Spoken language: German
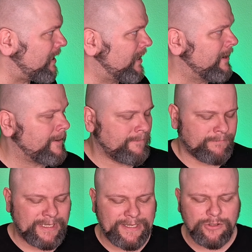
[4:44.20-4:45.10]
äh,
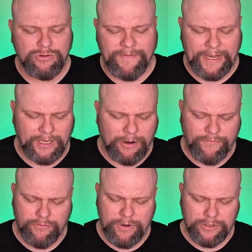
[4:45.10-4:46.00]
die sind so wirklich
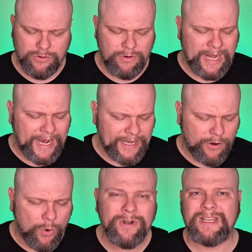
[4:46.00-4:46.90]
auch früher so
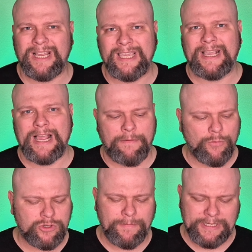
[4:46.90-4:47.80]
leider
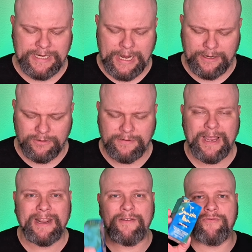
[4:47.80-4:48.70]
untergegangen, muss man sagen. Und
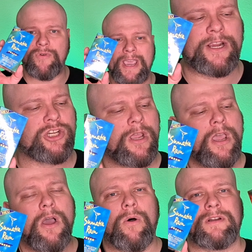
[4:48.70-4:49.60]
zwar der Fresh
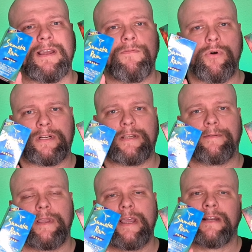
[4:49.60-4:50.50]
und der
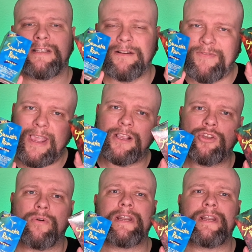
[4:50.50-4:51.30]
Wood. Die sind wirklich